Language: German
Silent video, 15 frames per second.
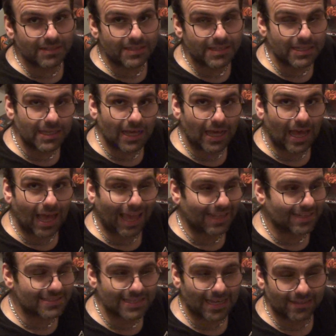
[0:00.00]
Tiger
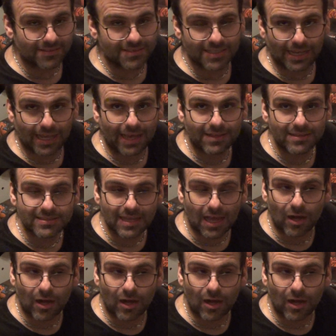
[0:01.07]
1131